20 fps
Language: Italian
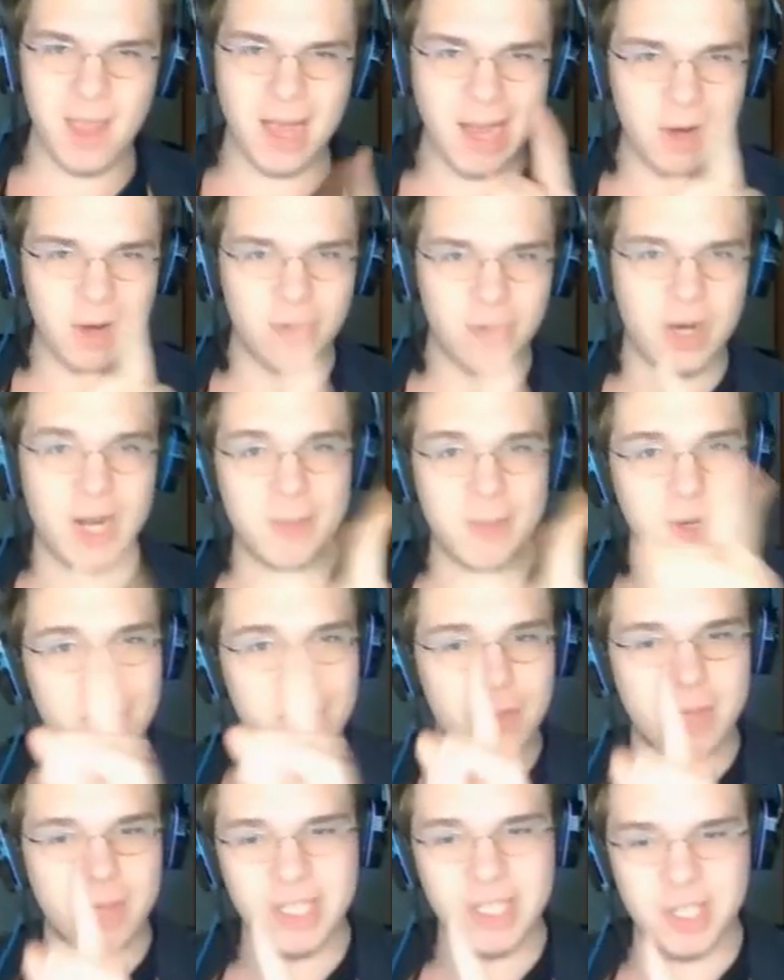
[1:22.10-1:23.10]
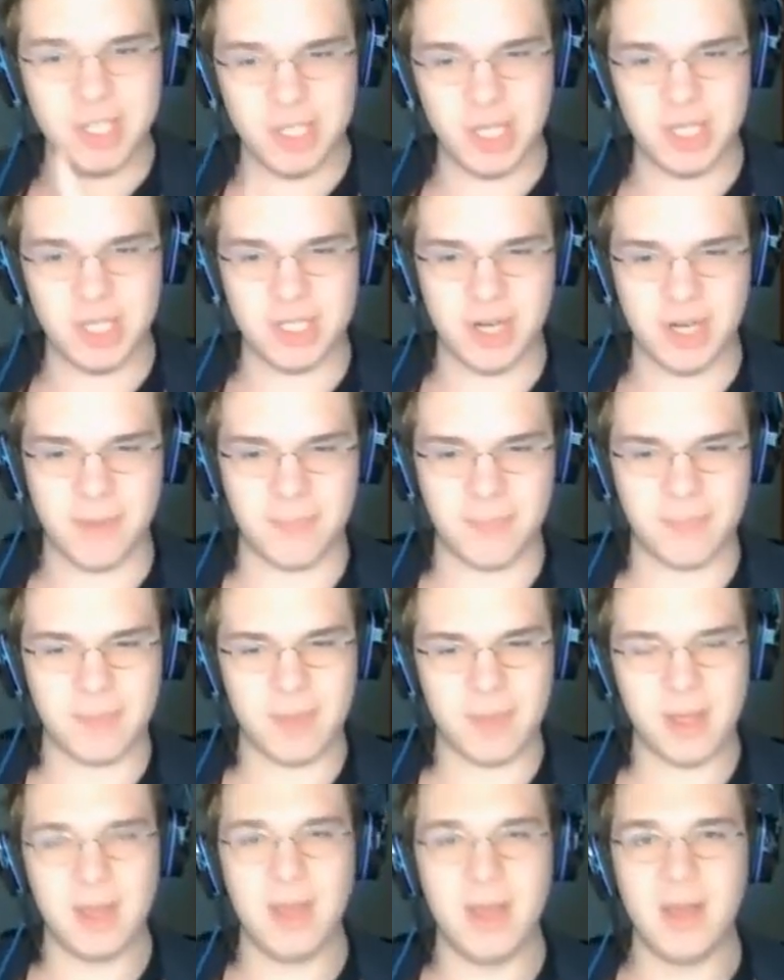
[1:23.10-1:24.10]
allora la prima domanda ci dice
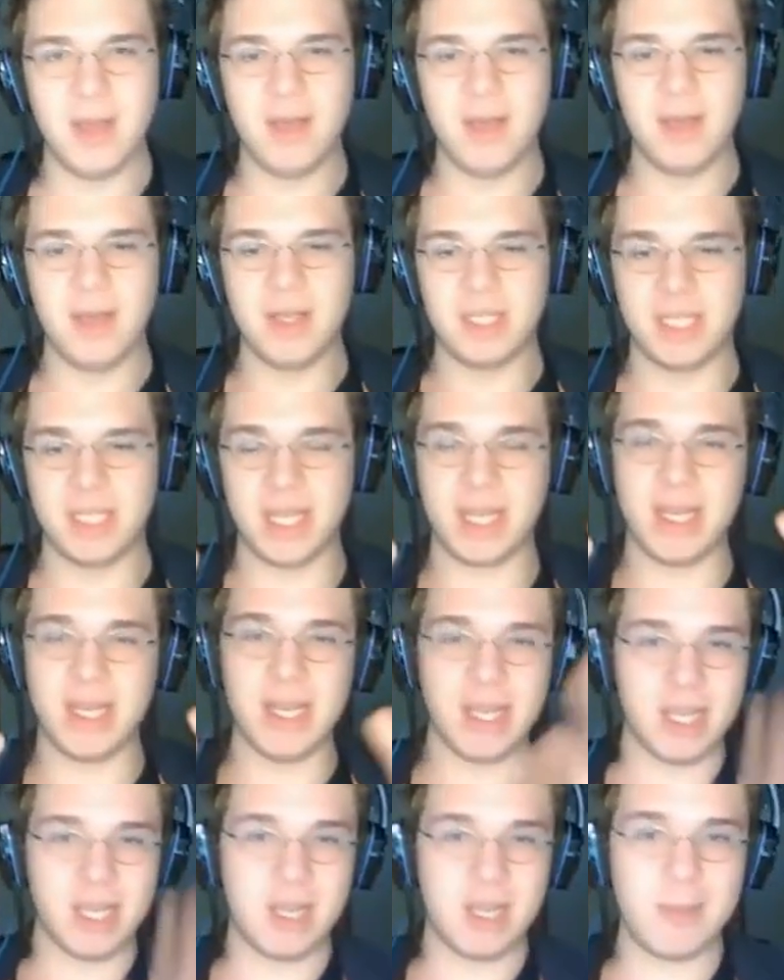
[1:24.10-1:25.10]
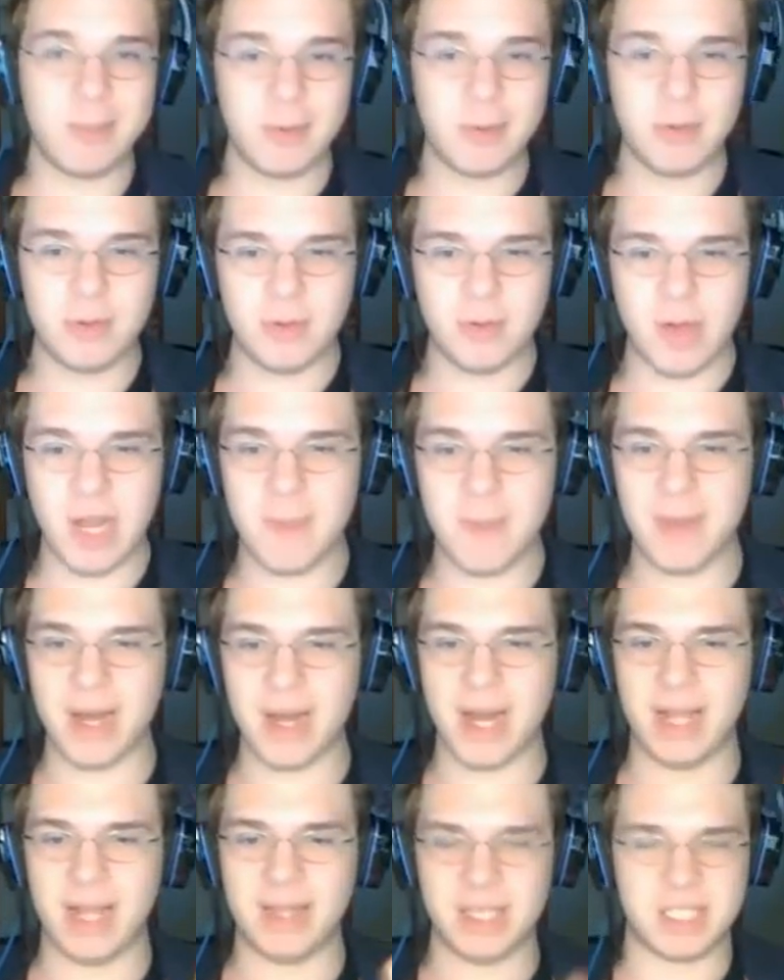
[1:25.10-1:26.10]
se clicchi il blu
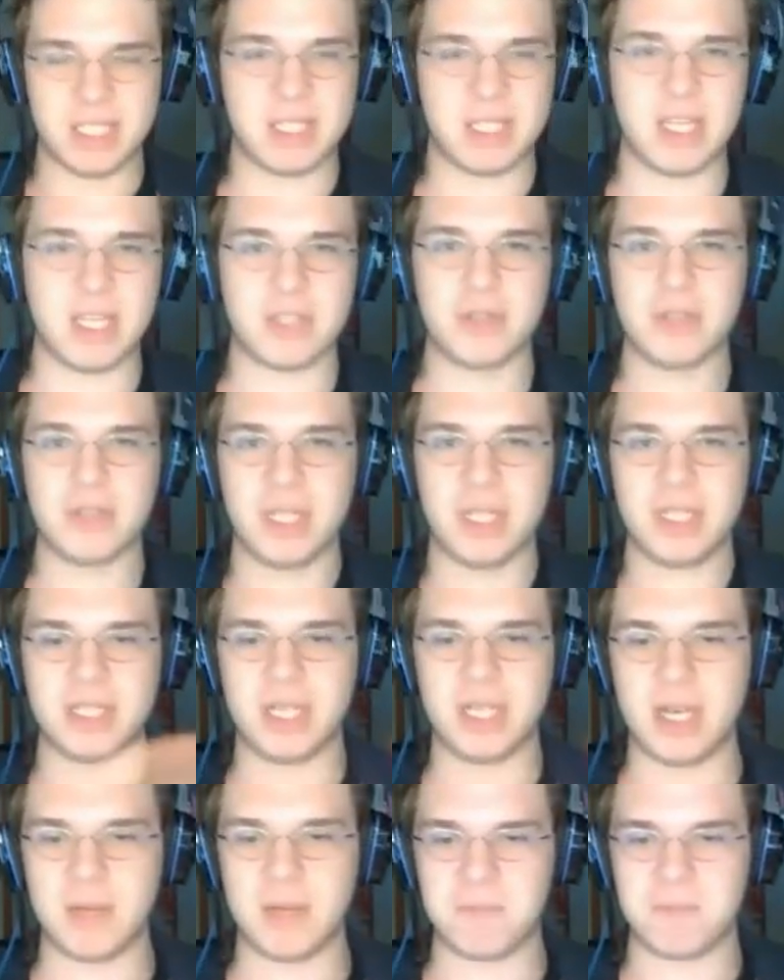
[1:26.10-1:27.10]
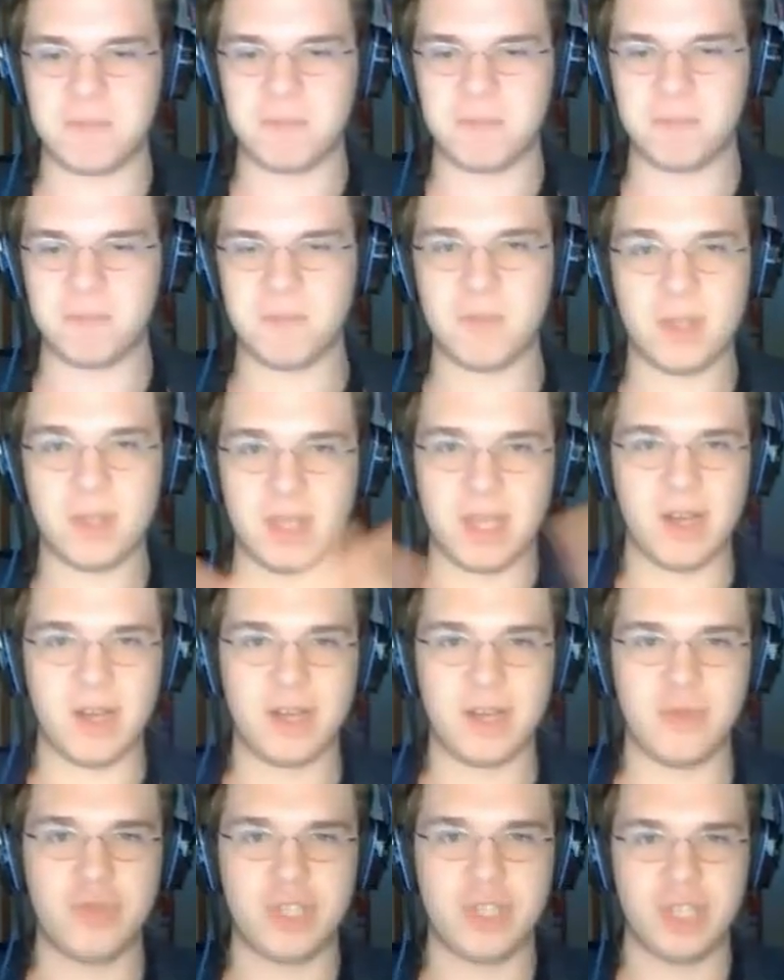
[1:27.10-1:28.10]
rimarrai te stesso senza che
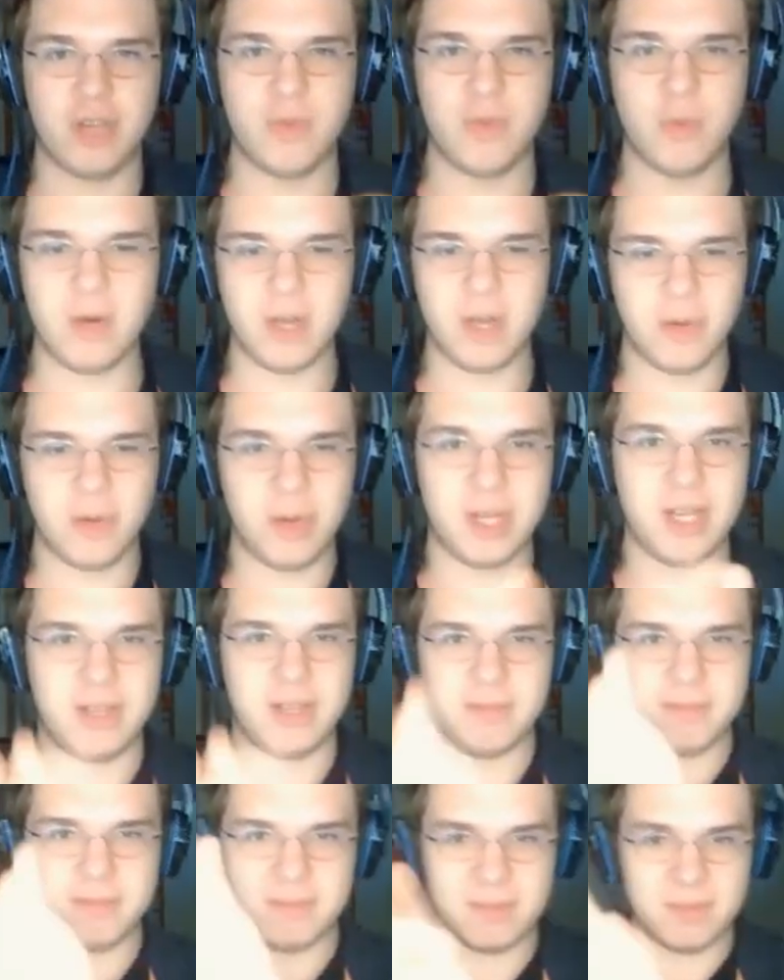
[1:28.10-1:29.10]
succeda nulla quindi